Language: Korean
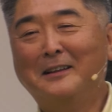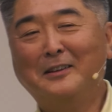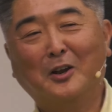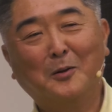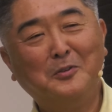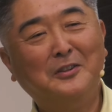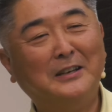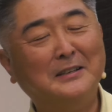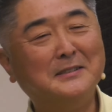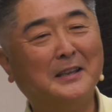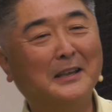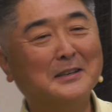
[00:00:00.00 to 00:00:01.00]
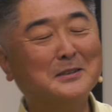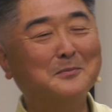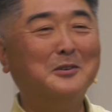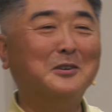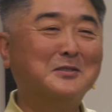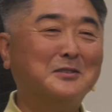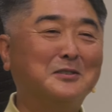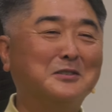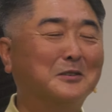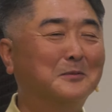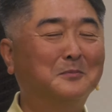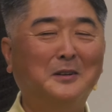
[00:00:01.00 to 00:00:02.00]
여러분들 인생에 심은 것을
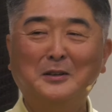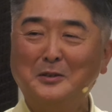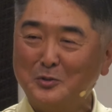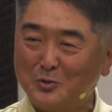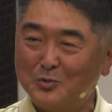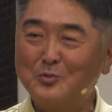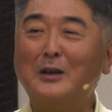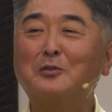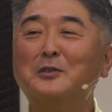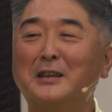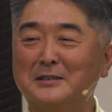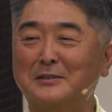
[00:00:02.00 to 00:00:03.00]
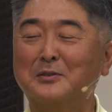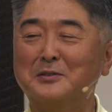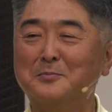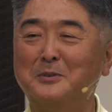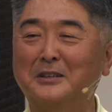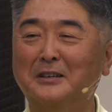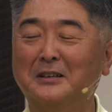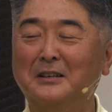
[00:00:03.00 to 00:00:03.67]
지금 추수하고 계실 것입니다.